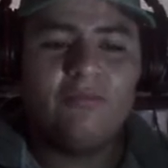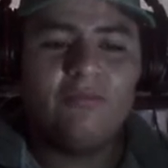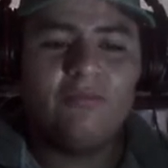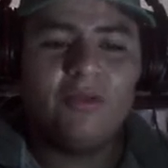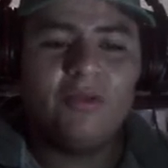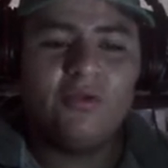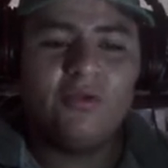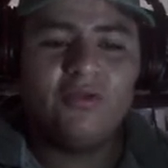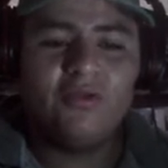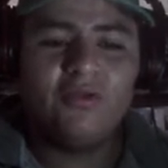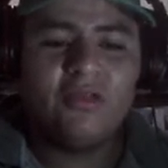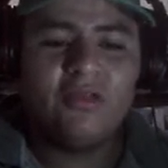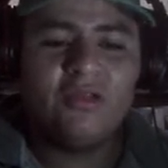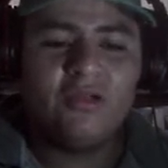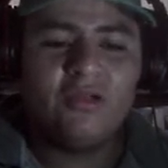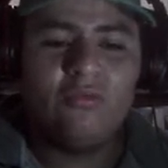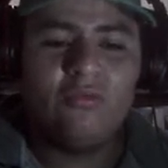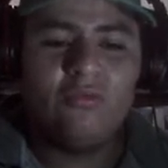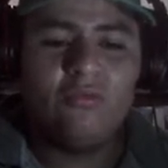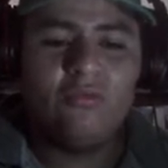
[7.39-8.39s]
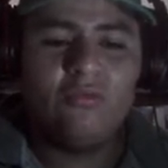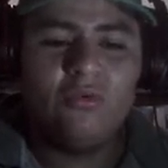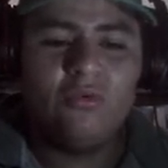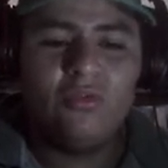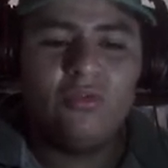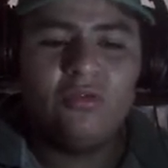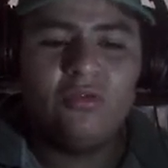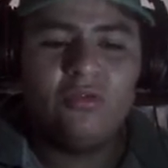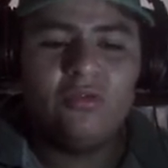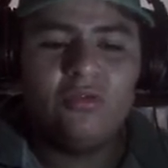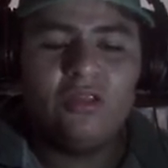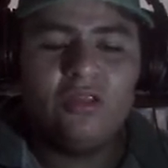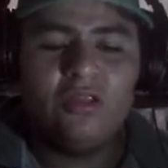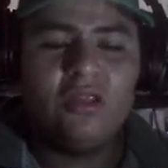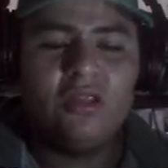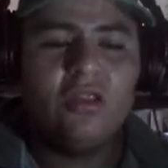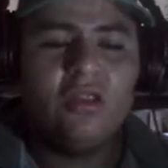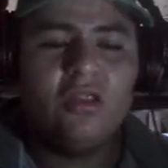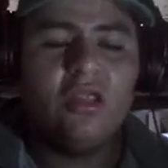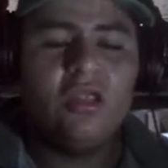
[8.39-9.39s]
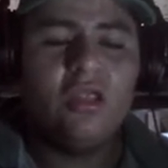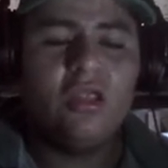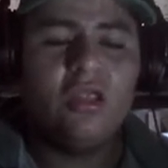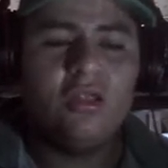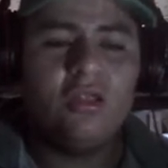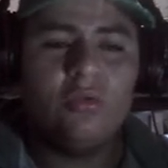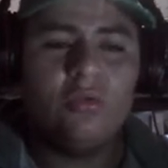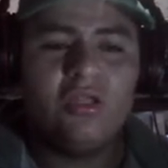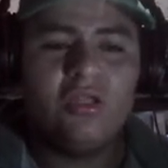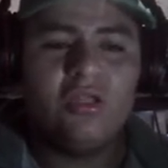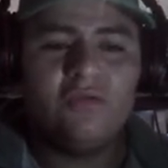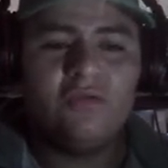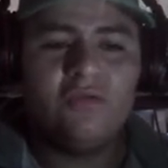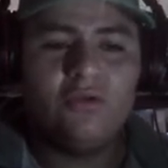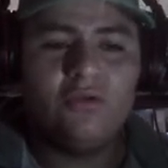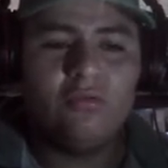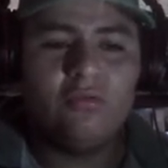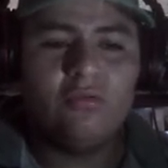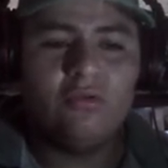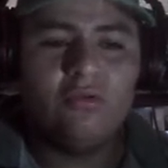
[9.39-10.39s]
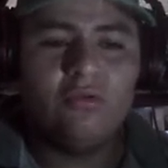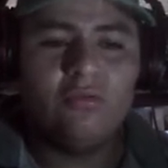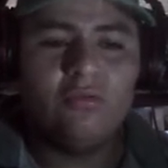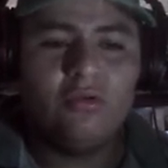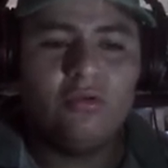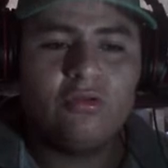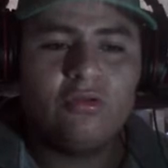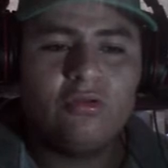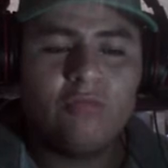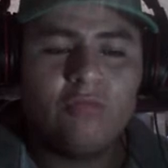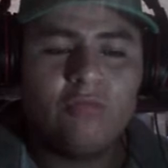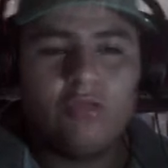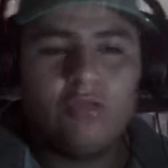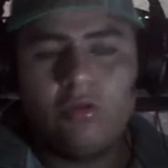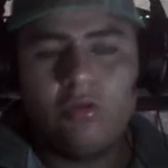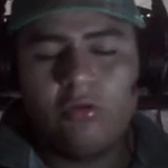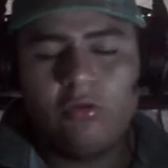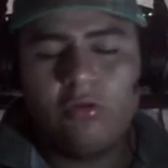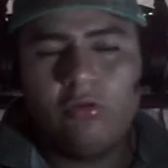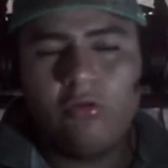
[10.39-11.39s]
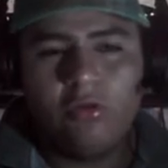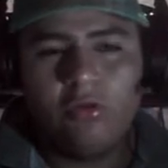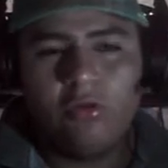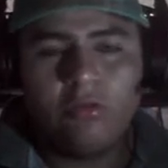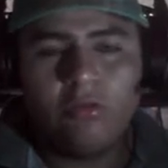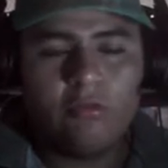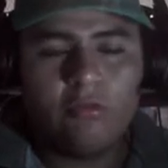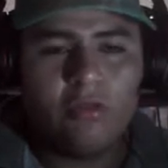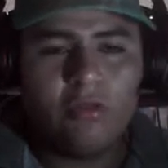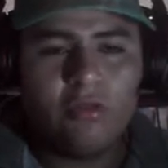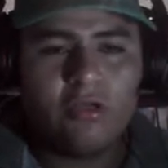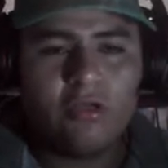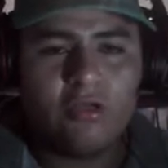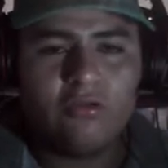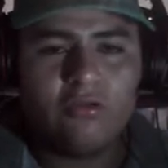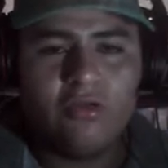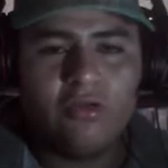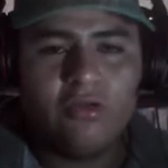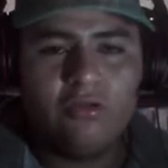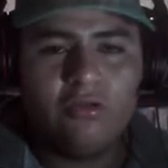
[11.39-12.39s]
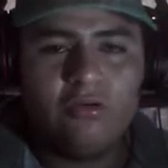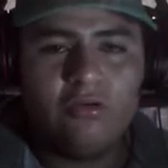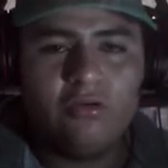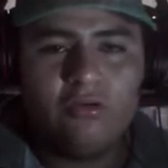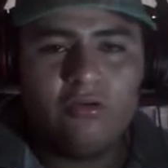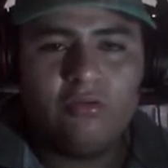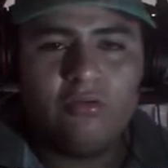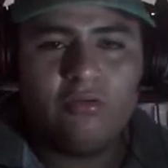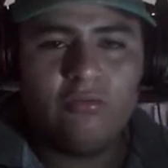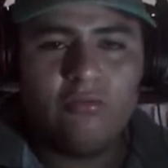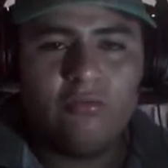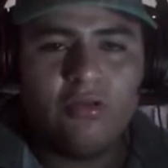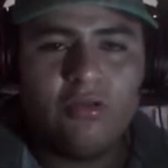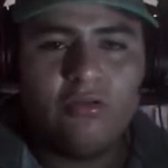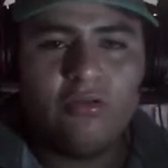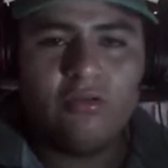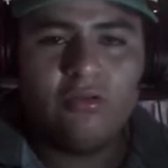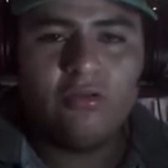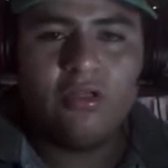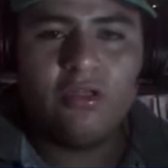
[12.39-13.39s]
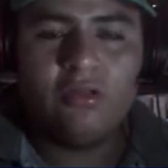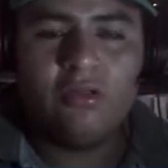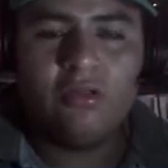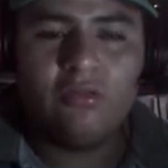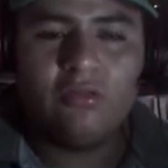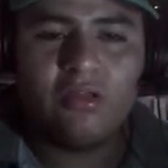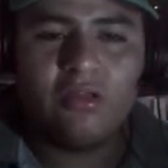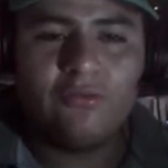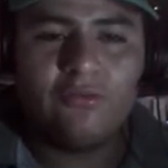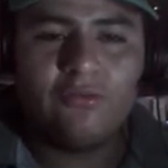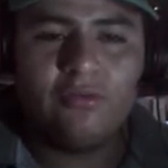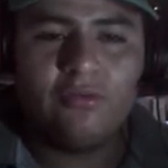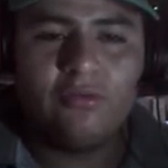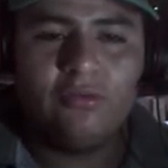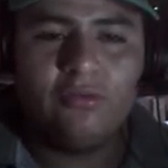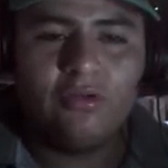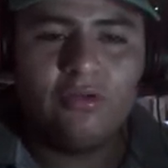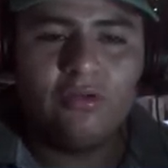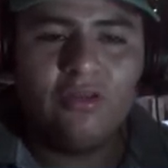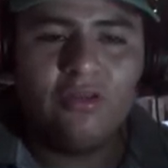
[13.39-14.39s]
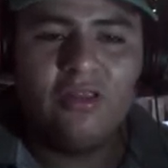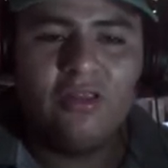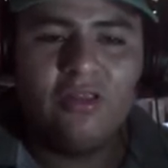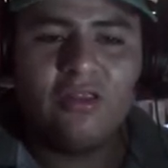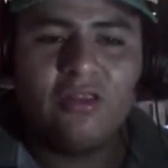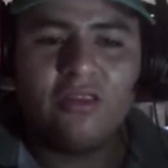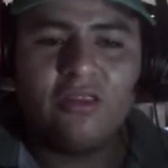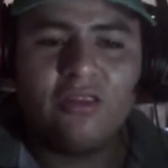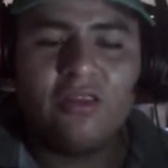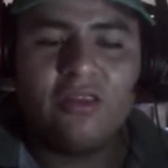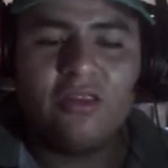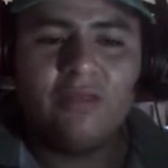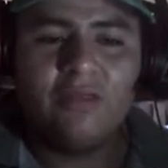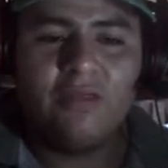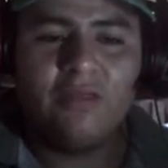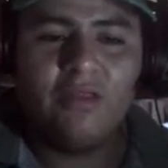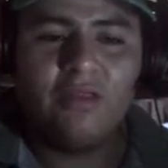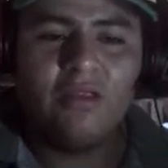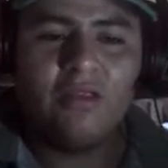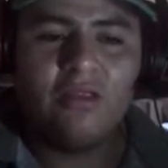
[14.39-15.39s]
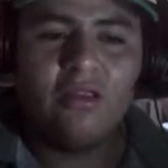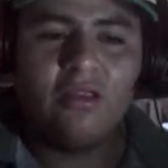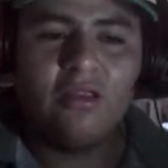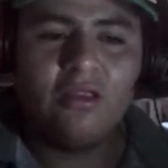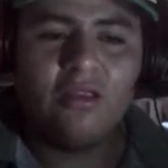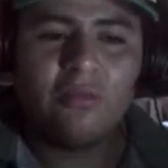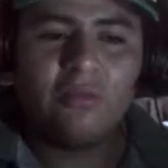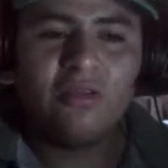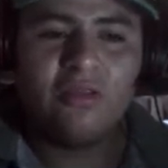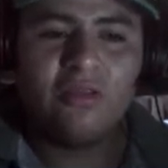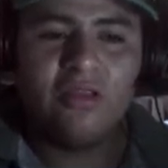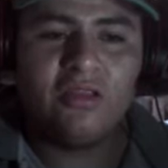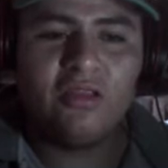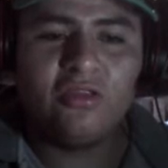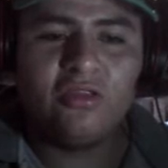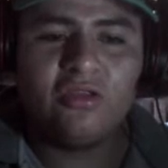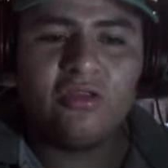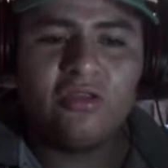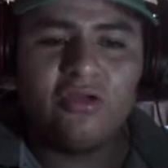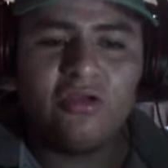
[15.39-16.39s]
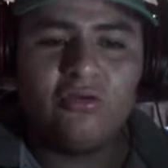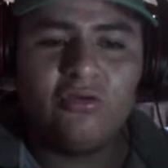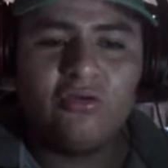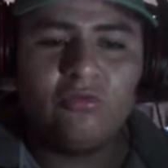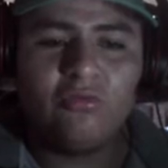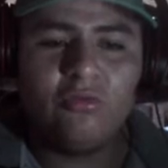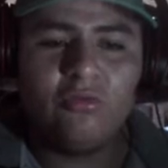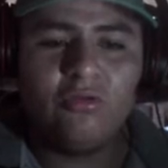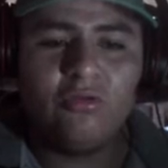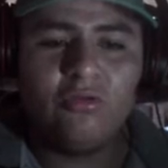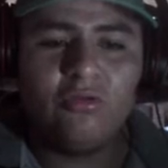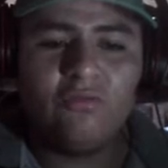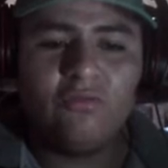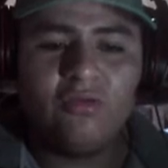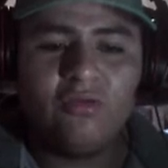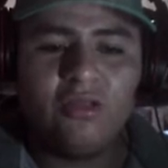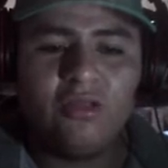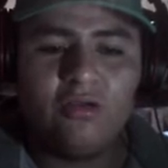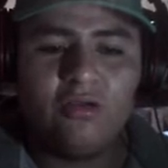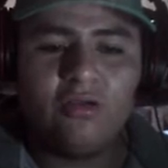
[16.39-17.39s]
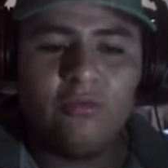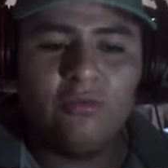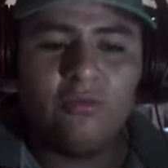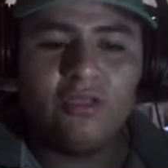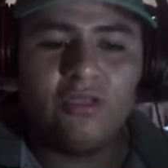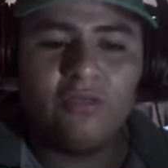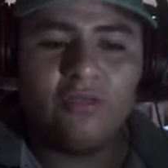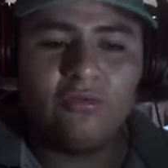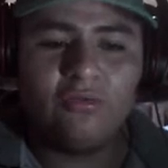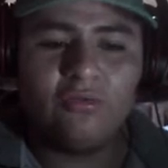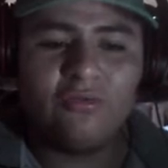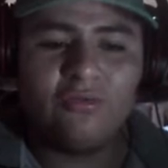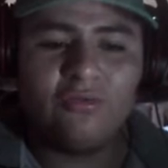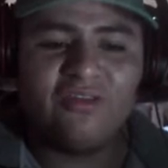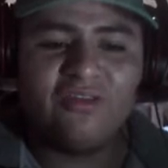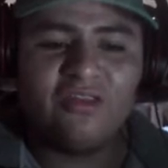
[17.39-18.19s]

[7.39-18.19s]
Vamos a reaccionar a un nuevo video de eh, Luis GF1 Vlogs. Bueno, no un nuevo video, pero voy a reaccionar yo a un video de Luis GF1 Vlogs y se llama ¿Qué pasaría si Dragon Ball fuera como un adulto?